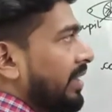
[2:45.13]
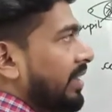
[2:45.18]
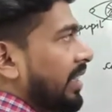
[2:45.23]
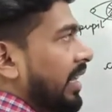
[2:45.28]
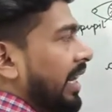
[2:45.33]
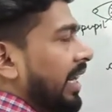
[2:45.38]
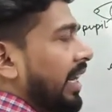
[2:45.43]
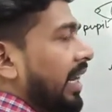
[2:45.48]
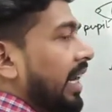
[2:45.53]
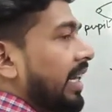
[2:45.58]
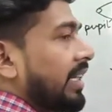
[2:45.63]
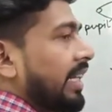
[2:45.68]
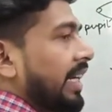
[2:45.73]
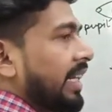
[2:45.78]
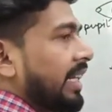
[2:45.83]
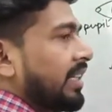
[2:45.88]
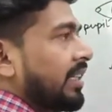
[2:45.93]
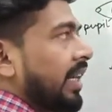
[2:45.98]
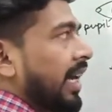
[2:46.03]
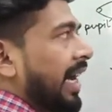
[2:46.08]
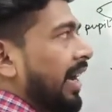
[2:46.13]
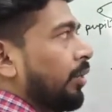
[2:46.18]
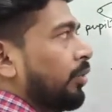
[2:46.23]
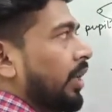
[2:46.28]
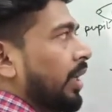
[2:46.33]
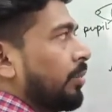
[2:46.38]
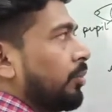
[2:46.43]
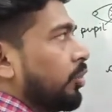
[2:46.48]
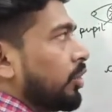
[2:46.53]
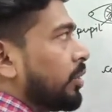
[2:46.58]
स्क्लेरा दैट इज़ द
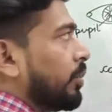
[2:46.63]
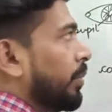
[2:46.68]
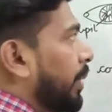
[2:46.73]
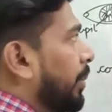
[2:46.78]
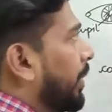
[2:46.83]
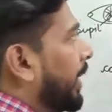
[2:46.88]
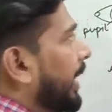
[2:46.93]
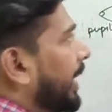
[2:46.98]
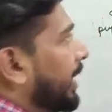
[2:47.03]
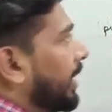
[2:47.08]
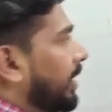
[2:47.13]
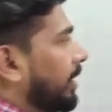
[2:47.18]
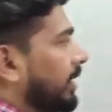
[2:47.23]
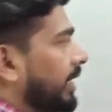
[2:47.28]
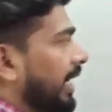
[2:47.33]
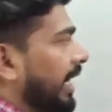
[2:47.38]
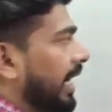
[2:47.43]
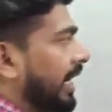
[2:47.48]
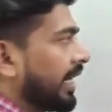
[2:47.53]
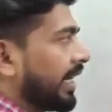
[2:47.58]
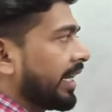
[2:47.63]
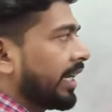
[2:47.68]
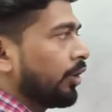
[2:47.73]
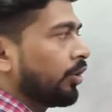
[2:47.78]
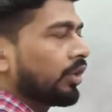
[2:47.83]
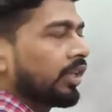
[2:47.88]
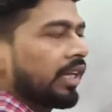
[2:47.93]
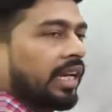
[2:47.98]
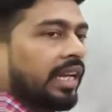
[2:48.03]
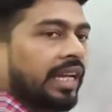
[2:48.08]
आउटर मोस्ट मेम्ब्रेन ये आगे की
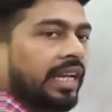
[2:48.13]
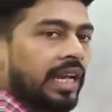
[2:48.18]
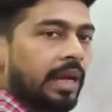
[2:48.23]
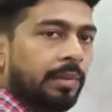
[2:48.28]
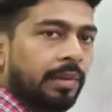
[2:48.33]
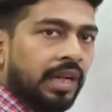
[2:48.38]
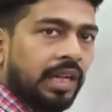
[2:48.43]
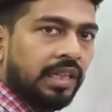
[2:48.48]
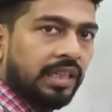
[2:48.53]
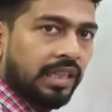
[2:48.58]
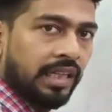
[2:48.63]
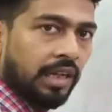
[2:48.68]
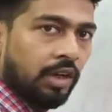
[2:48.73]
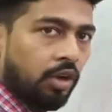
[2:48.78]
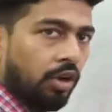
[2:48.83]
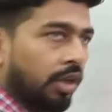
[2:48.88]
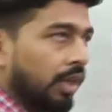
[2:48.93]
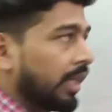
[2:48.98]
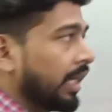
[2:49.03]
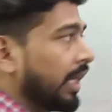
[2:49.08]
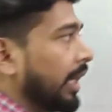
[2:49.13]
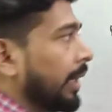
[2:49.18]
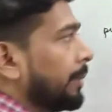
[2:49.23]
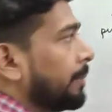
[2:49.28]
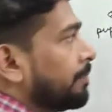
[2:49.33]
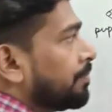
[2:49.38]
ओर चल के क्या बनाती है कॉर्निया